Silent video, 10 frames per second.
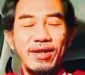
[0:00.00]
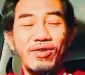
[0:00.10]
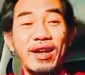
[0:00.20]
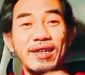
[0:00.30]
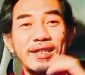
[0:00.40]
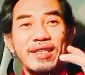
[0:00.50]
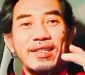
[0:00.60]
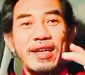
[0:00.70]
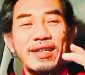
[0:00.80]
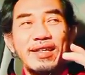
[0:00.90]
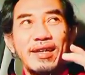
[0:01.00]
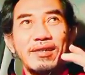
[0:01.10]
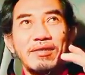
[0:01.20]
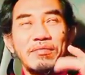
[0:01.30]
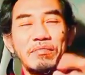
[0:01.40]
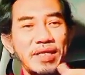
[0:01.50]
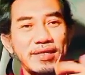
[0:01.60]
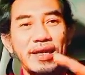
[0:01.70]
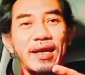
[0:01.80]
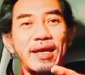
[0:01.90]
orang ketiga yang
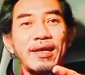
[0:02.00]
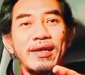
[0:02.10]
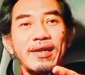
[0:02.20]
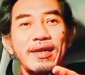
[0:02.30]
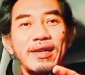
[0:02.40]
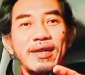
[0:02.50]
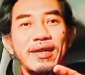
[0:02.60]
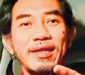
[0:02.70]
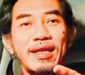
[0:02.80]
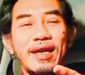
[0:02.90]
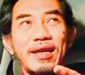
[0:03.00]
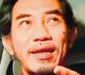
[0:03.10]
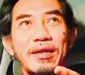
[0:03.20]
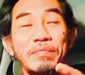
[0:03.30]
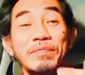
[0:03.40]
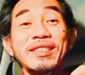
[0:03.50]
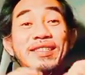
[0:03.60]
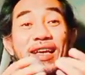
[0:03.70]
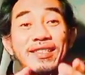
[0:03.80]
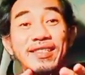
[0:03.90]
bisa ya
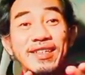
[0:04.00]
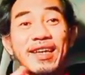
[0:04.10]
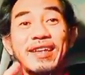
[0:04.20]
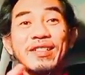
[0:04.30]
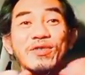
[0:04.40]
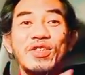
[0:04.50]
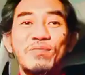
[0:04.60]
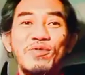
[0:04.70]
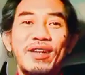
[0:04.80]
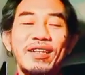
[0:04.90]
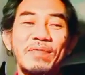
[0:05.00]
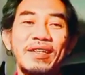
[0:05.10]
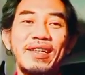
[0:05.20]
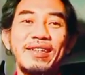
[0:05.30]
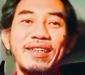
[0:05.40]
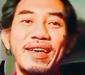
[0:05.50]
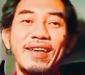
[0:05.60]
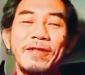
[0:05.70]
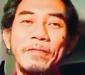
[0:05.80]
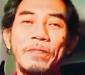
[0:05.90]
menjanjikan itu semua kepada dia.
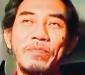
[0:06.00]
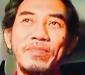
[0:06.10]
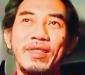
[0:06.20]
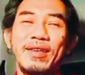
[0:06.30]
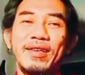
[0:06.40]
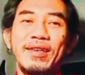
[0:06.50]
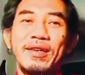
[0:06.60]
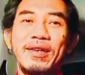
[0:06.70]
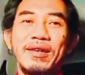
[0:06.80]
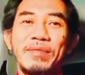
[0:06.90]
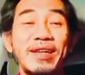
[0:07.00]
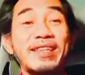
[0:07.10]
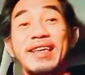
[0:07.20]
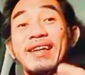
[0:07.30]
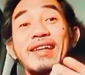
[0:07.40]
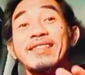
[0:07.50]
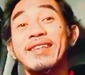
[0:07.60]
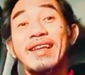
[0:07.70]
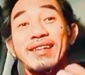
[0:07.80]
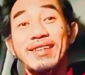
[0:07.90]

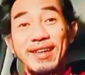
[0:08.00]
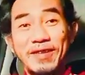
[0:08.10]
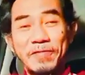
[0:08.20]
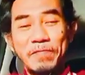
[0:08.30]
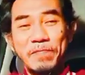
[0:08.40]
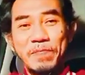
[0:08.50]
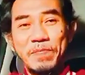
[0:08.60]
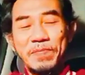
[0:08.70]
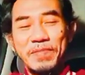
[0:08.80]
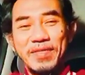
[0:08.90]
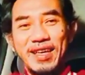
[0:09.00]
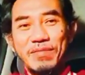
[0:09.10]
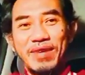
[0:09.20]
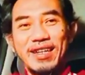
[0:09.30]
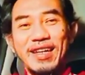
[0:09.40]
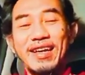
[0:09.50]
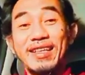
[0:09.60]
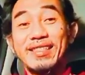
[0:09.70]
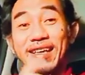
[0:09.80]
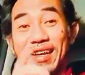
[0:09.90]
Mengkhianatilah dia. Nah,
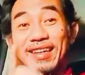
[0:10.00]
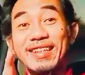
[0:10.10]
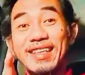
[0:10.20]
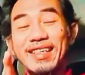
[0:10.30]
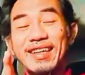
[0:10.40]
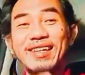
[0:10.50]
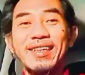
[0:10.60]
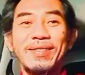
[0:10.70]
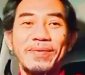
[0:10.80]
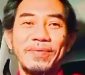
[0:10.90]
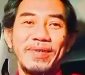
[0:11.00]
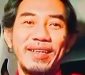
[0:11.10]
maka cara kerjanya kan gitu.